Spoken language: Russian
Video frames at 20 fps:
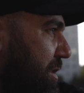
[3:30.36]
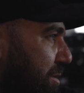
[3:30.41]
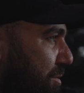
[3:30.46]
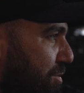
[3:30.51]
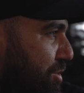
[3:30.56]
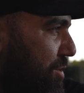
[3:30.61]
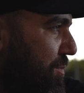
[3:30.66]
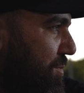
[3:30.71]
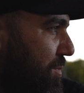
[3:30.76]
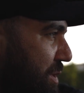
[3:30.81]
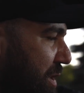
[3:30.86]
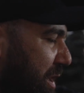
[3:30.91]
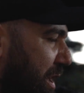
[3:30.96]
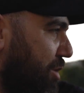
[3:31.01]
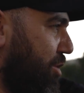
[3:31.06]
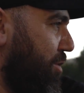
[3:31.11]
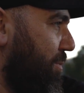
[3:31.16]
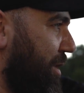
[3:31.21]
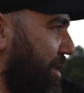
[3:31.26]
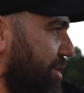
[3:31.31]
В общем, с
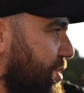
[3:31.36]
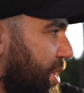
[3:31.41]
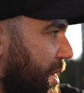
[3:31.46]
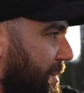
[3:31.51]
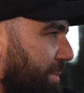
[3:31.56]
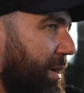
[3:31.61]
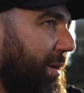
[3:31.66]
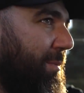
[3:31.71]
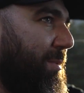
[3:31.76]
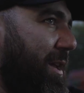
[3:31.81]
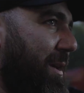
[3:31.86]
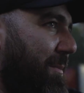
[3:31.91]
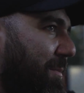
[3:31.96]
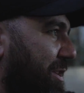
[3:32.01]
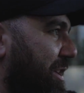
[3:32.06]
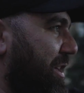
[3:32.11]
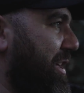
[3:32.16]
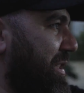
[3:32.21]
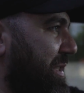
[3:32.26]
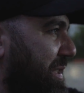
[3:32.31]
коробочкой
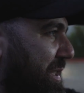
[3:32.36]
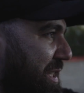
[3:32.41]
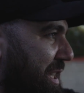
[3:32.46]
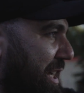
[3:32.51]
проблемки есть